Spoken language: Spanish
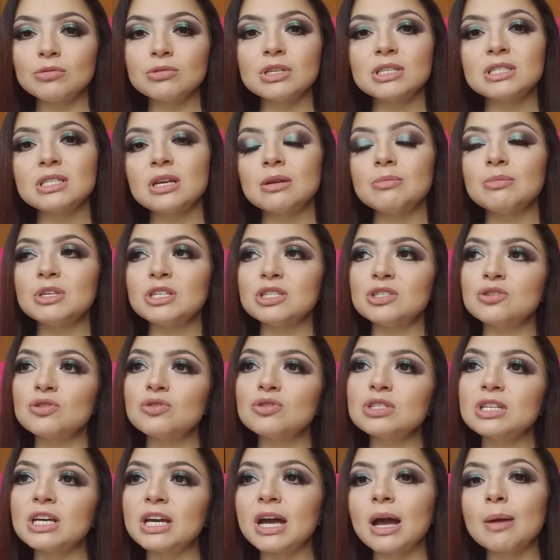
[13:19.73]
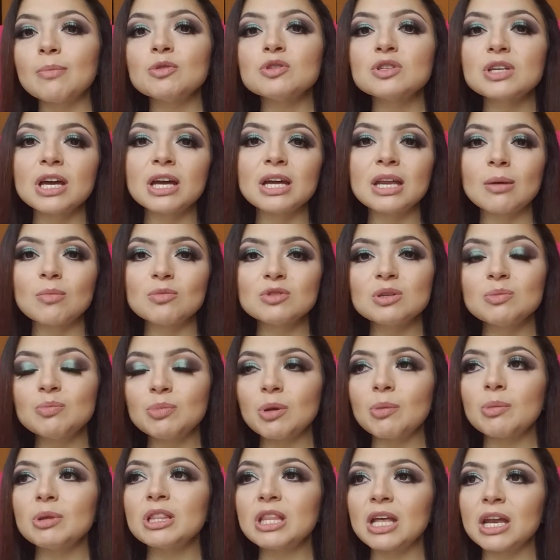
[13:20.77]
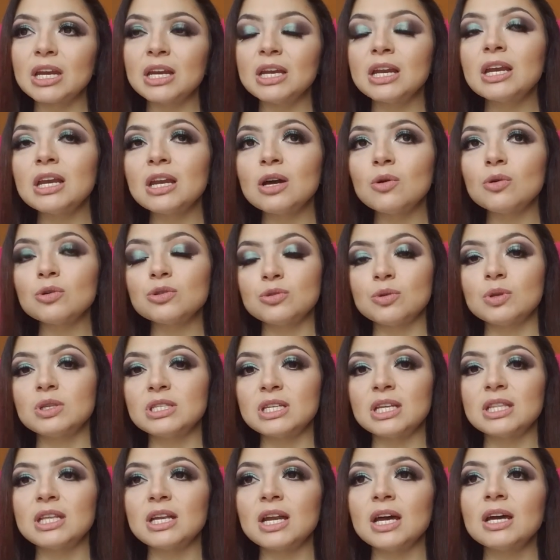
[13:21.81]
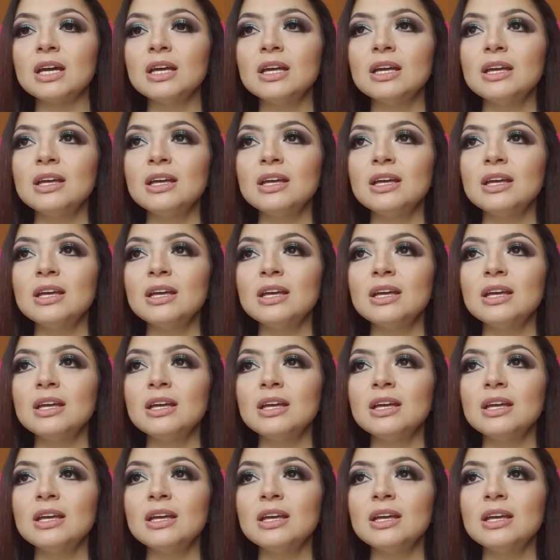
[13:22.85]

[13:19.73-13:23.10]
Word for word: de servicios, de cambios que queríamos implementar en el negocio, etcétera.